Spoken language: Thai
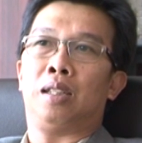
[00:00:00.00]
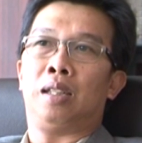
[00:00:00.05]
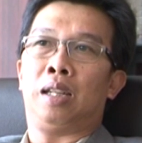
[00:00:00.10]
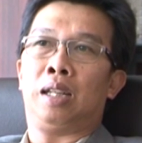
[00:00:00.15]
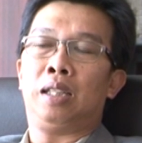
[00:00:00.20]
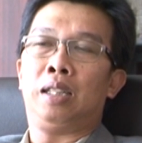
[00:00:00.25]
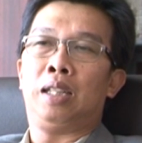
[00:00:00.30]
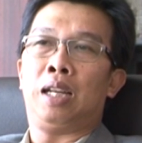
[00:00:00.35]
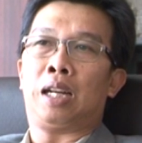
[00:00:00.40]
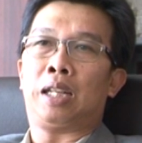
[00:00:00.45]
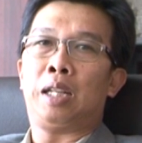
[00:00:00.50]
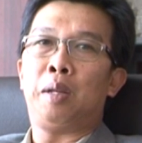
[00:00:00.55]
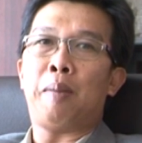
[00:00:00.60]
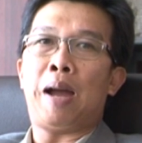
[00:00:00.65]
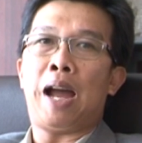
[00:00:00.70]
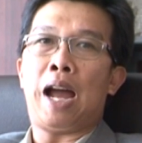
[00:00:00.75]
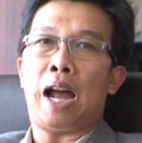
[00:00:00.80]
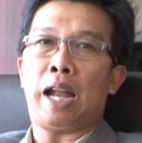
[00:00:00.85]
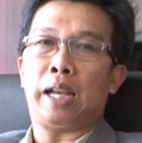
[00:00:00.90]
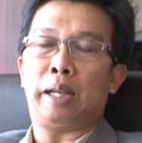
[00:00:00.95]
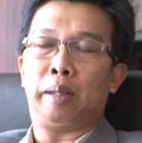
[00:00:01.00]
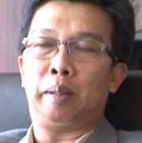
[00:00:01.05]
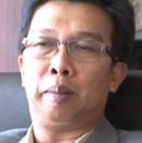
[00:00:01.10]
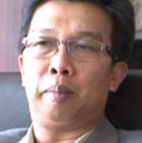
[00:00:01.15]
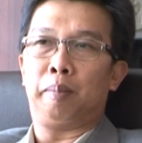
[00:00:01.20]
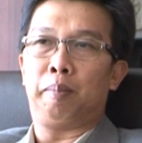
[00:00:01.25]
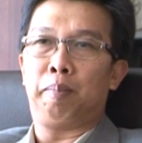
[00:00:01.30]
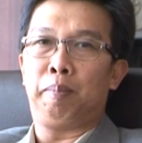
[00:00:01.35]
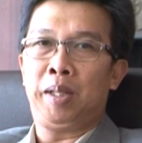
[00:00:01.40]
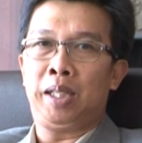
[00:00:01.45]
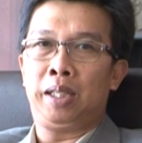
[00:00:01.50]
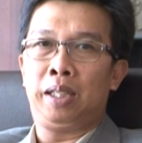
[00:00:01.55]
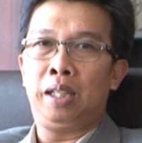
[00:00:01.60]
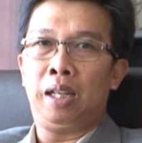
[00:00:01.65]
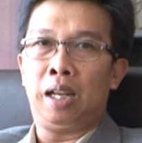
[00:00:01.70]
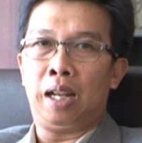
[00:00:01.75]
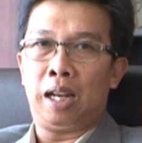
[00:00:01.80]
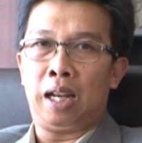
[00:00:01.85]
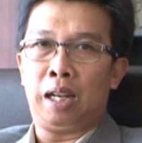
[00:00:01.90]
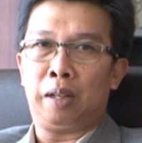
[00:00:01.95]
หลังจากที่ผ่านปี
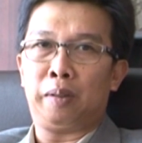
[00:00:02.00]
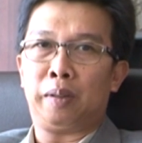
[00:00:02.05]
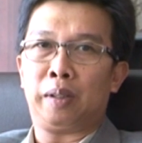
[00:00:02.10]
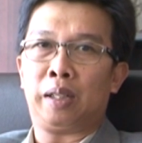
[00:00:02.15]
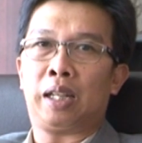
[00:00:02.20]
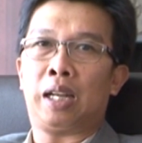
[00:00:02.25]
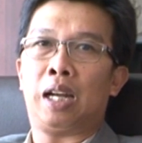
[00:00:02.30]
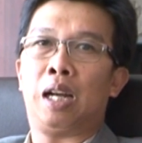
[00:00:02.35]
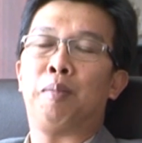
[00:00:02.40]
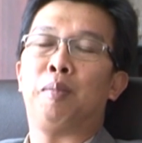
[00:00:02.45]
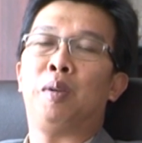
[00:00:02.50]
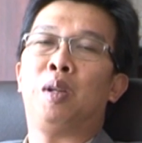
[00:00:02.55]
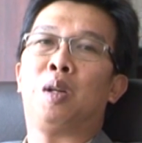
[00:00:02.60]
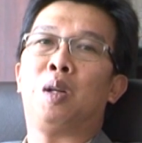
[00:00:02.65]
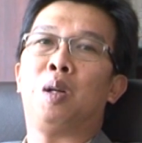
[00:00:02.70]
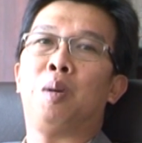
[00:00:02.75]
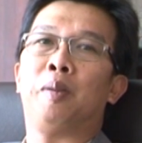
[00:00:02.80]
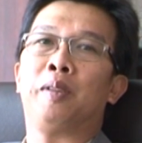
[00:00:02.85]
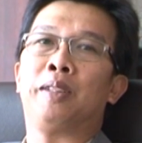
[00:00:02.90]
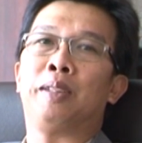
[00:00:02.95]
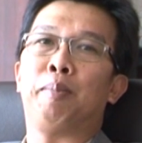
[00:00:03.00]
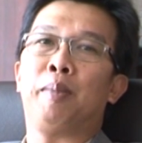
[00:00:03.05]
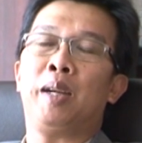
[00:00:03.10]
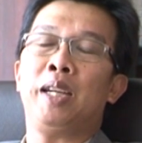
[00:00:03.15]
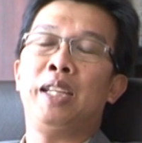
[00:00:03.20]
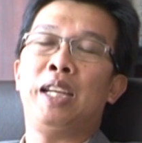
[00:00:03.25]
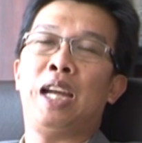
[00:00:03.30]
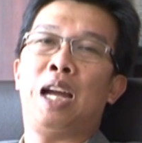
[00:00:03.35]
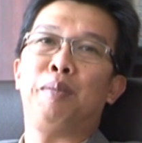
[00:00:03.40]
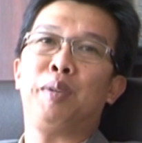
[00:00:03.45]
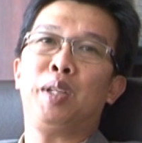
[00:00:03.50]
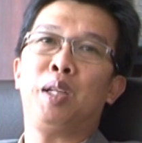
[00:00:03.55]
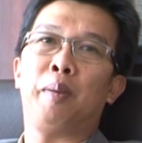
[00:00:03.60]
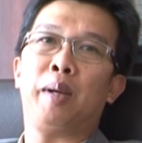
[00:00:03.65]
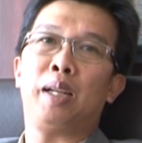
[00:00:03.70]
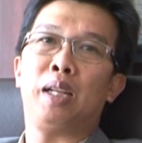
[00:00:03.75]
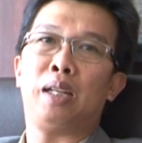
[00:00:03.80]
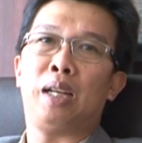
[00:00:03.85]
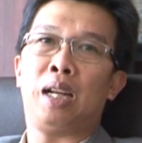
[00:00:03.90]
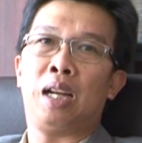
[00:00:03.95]
ที่แล้วนะครับแล้วก็พยายามที่จะ
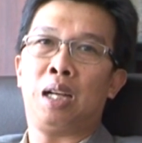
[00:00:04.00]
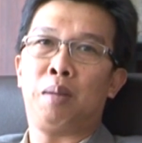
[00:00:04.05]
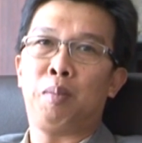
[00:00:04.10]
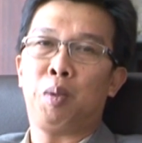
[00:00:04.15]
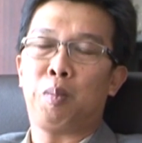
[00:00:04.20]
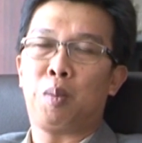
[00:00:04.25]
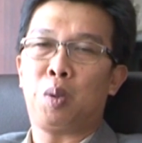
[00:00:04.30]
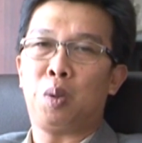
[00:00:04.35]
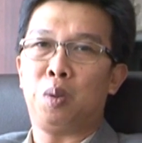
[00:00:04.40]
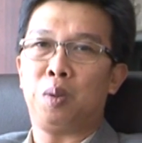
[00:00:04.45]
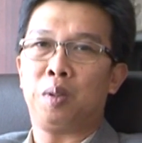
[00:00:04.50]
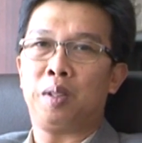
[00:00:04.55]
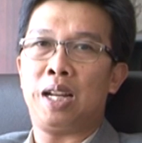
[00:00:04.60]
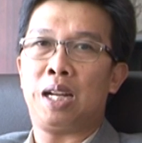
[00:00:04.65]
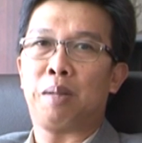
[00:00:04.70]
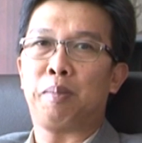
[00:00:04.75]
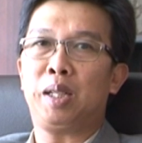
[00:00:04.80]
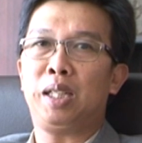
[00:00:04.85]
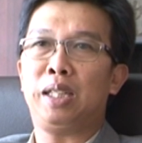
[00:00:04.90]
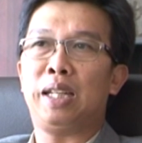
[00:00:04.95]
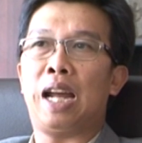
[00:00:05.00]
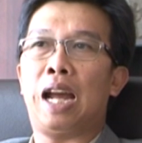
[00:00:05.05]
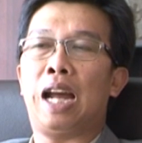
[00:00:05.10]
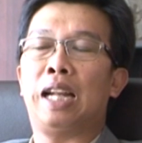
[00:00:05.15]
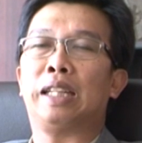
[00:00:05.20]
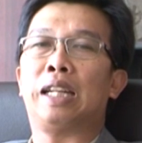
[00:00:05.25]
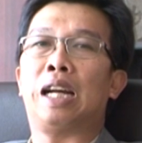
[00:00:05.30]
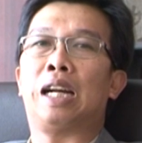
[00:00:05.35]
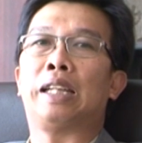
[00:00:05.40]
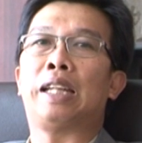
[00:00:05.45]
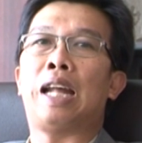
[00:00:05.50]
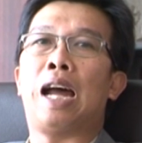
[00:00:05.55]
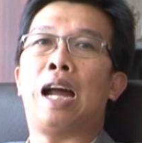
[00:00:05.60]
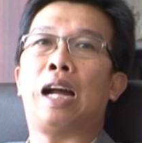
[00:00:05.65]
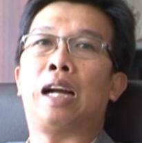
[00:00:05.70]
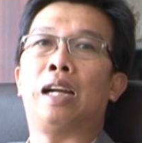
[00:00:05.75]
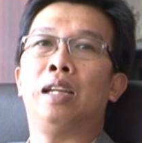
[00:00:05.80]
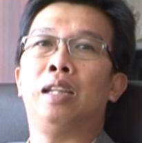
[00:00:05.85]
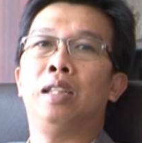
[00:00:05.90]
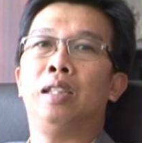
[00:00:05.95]
พัฒนาระบบโครงสร้างพื้นฐานต่า
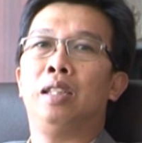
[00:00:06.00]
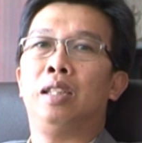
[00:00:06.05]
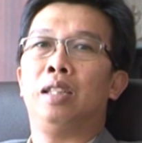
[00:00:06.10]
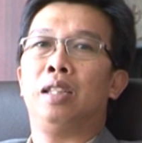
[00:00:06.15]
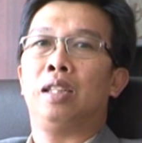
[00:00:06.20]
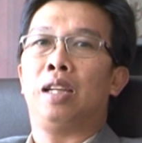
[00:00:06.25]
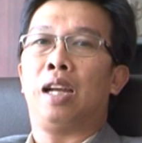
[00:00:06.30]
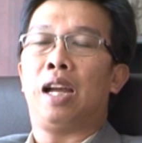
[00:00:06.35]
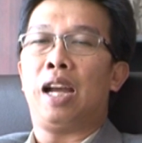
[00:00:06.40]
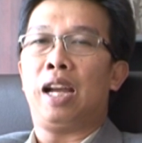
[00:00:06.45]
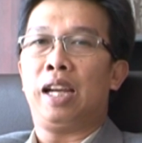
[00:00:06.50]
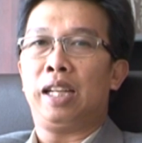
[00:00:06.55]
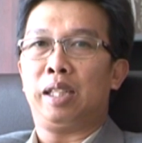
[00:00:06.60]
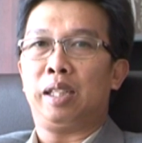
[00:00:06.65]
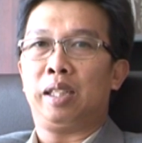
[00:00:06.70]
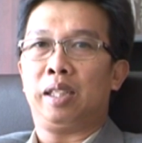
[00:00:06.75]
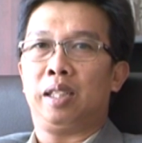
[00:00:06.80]
งๆให้